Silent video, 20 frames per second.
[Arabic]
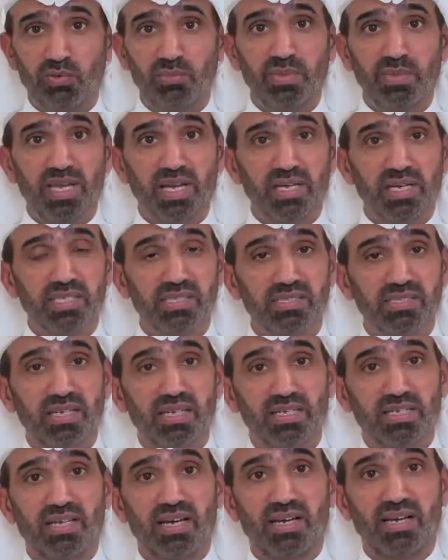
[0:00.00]
فيما يخص
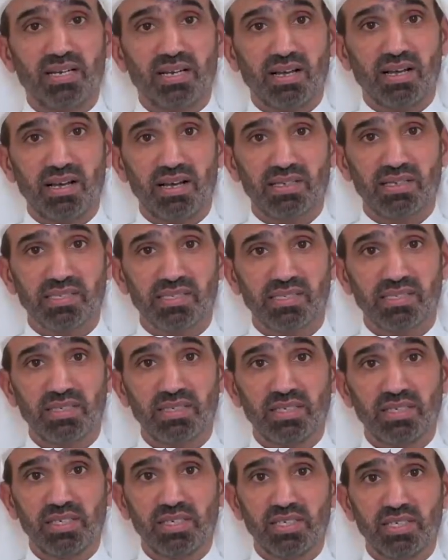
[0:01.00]
القطاع الخاص
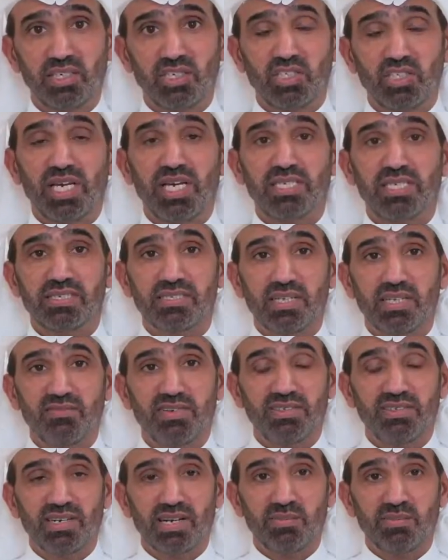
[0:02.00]
شهدت
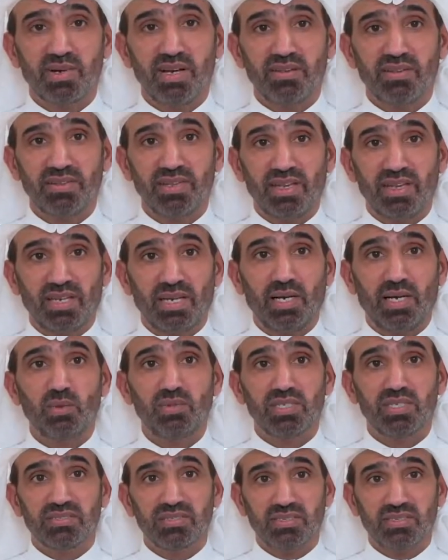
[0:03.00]
الفتره الماضيه
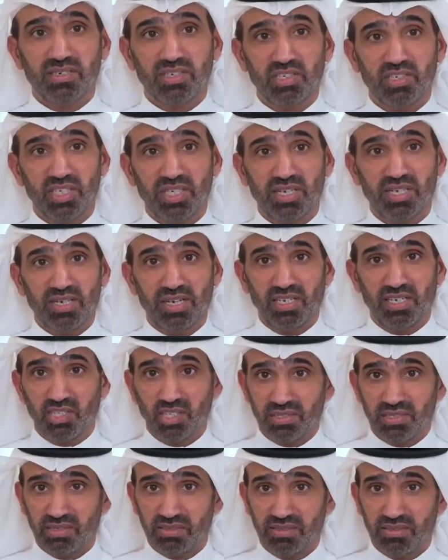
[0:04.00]
العوده التدريجيه
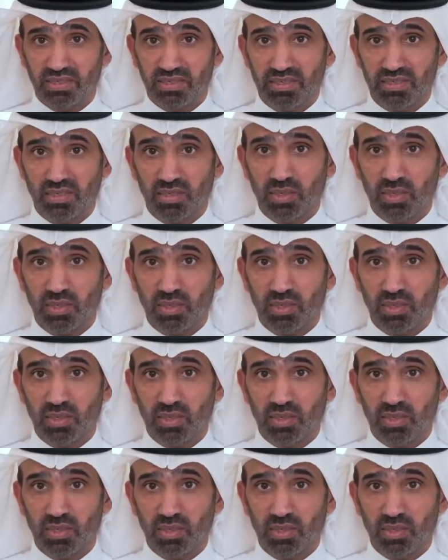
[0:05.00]
لانشطته